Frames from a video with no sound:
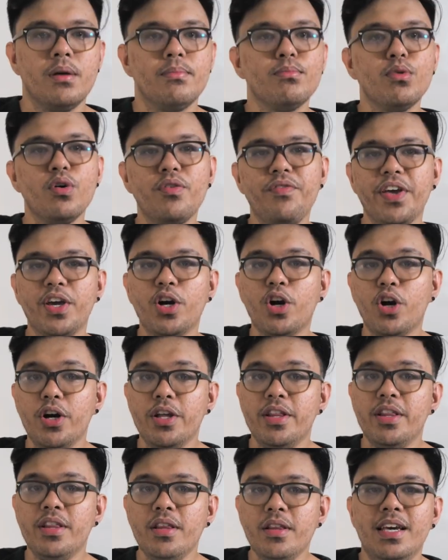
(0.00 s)
Moving
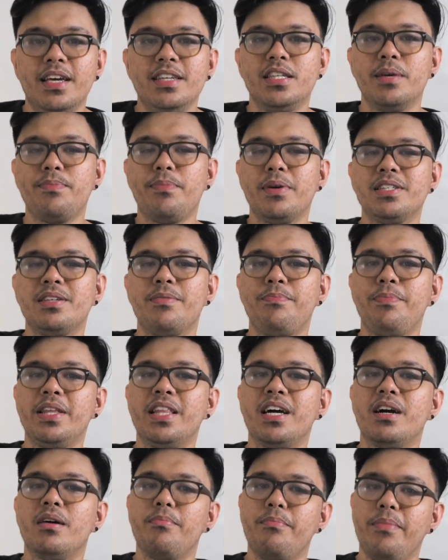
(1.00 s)
on, isa pa sa
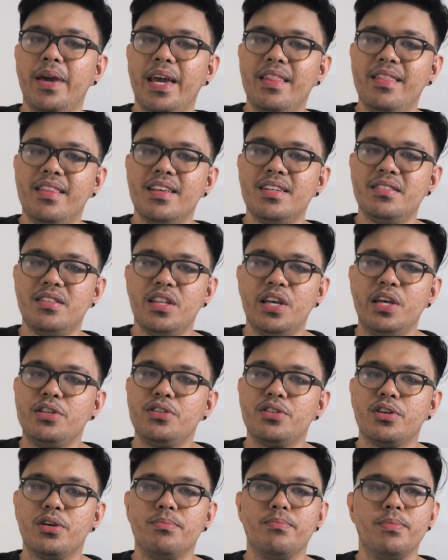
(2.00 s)
pinaka main
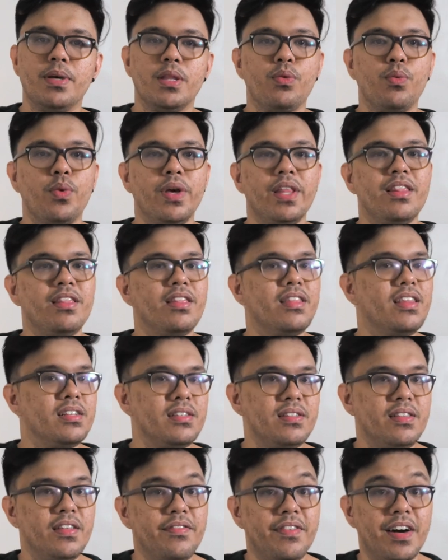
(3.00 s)
distinction between
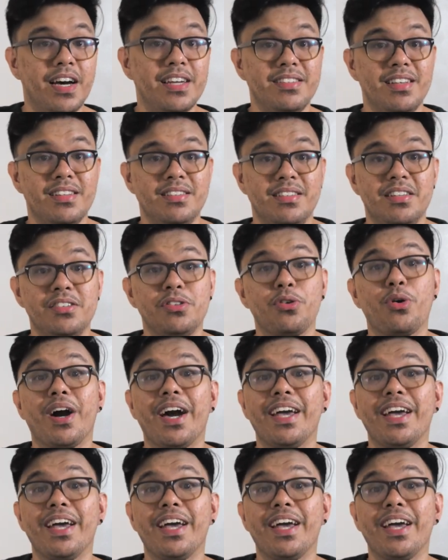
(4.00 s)
these devices is yung